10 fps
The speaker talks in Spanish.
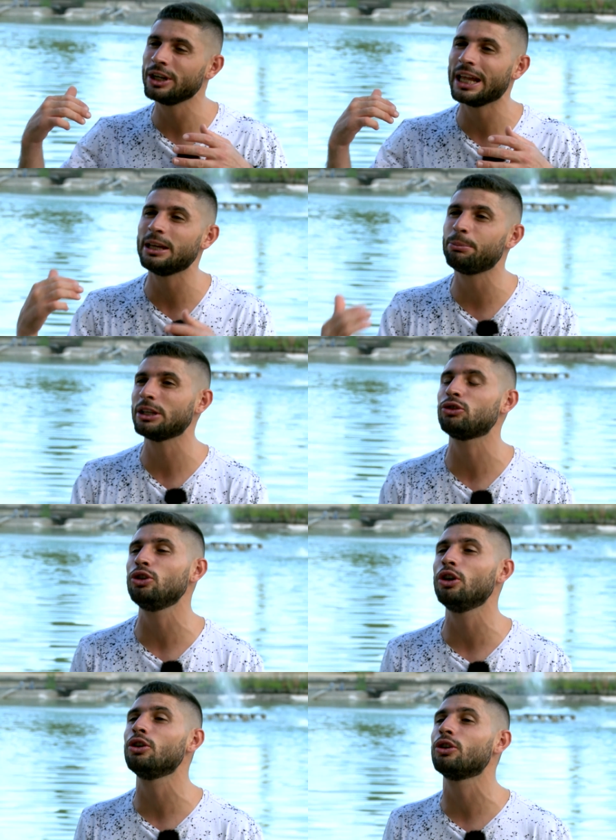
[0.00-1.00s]
con la
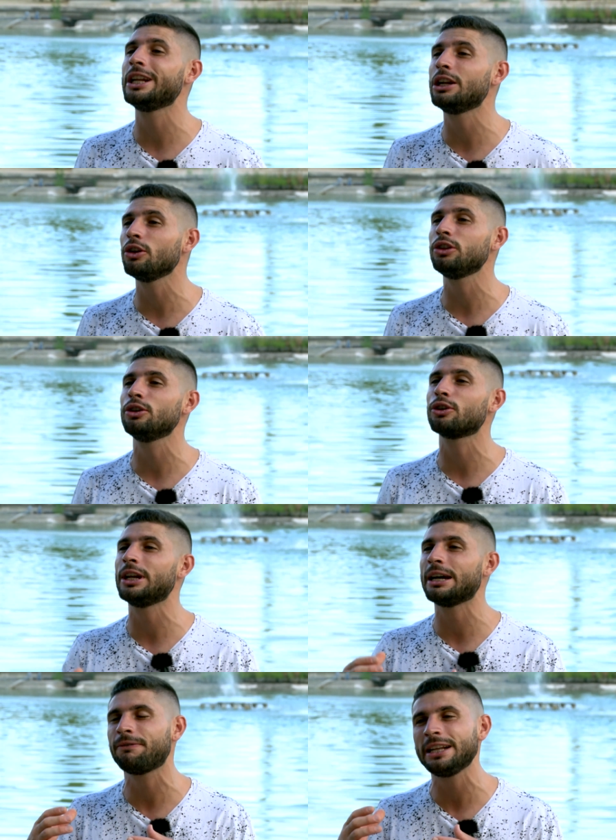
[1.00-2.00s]
depresión, con el
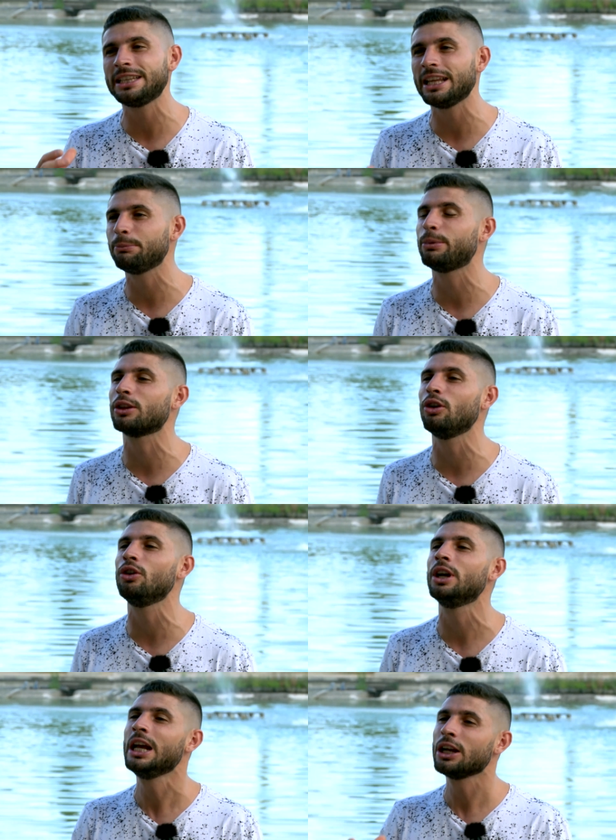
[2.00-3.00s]
odio, con la falta de
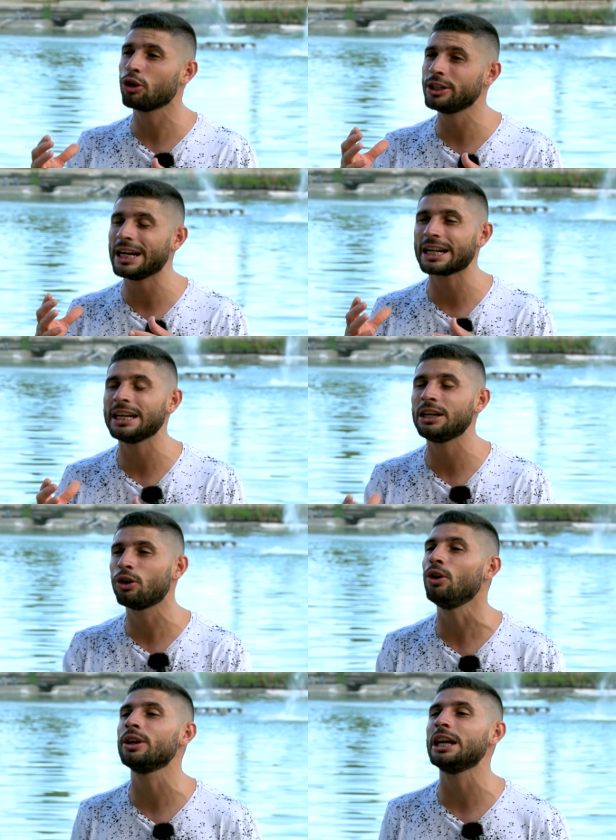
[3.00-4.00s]
perdón, con el
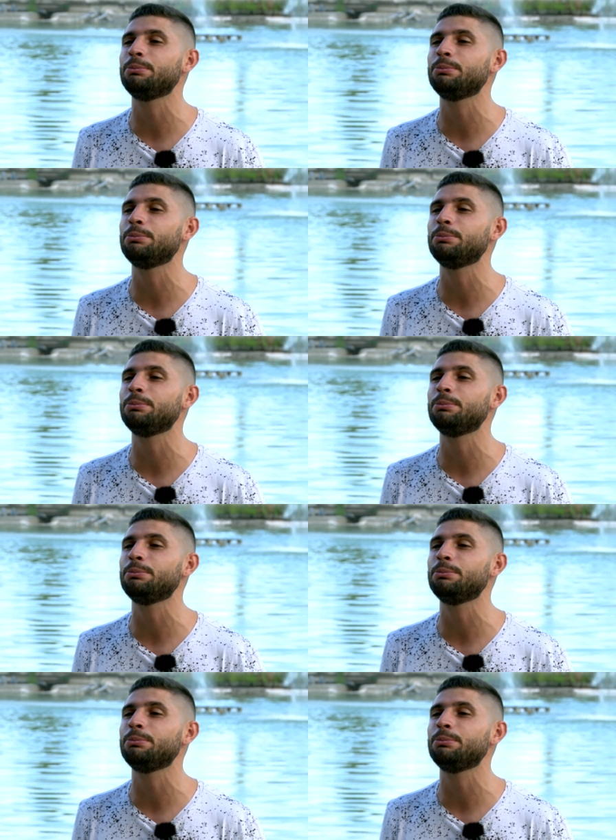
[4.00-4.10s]
rencor.